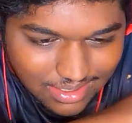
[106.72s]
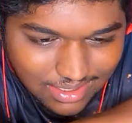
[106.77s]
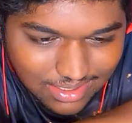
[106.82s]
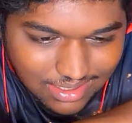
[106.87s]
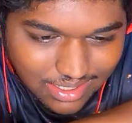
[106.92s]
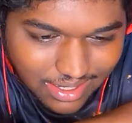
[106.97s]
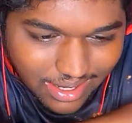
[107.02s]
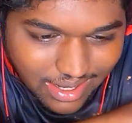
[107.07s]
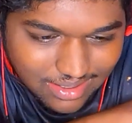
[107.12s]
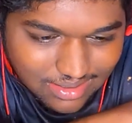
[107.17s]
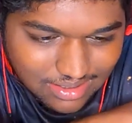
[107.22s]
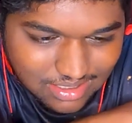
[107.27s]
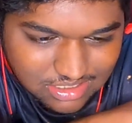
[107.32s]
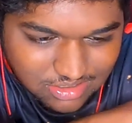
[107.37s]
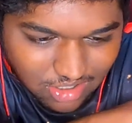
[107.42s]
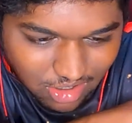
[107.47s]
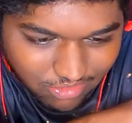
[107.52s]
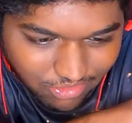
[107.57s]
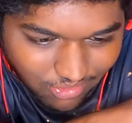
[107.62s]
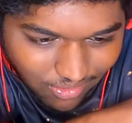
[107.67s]
த
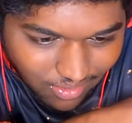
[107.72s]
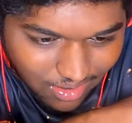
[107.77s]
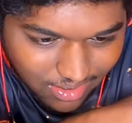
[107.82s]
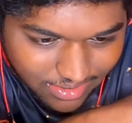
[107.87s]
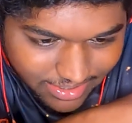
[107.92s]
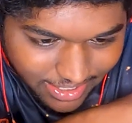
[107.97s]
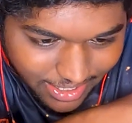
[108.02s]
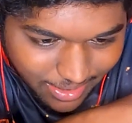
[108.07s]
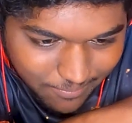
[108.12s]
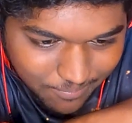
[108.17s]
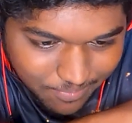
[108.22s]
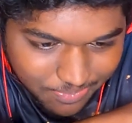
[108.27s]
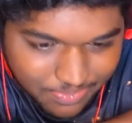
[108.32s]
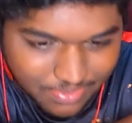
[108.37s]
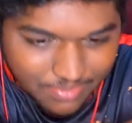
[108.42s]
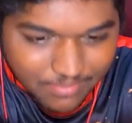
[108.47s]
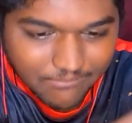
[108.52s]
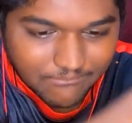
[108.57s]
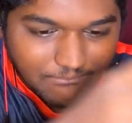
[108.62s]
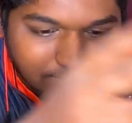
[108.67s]
கிரேட்டஸ்ட் ஆஃப் ஆல் டைம்
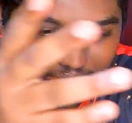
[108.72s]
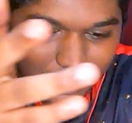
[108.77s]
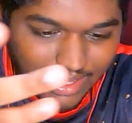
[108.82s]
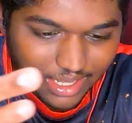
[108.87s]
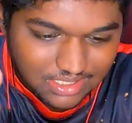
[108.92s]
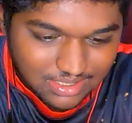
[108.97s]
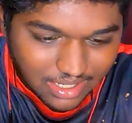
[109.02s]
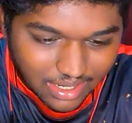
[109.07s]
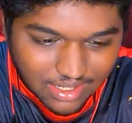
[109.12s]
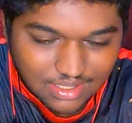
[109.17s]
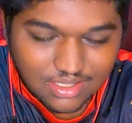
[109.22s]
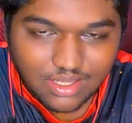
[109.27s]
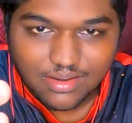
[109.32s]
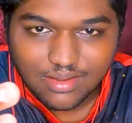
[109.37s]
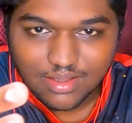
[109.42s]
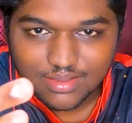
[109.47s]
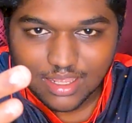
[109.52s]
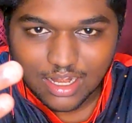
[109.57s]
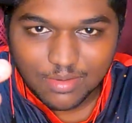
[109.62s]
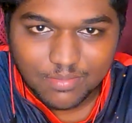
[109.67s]
ஆக்சுவலாக எனக்கு
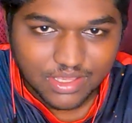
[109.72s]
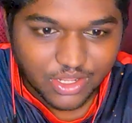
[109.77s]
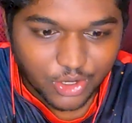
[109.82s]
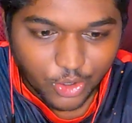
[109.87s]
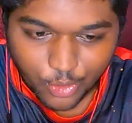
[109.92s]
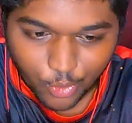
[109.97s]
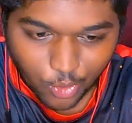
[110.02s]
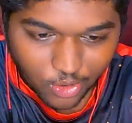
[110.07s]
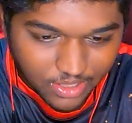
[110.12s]
தெரியும் தளபதி ரெண்டு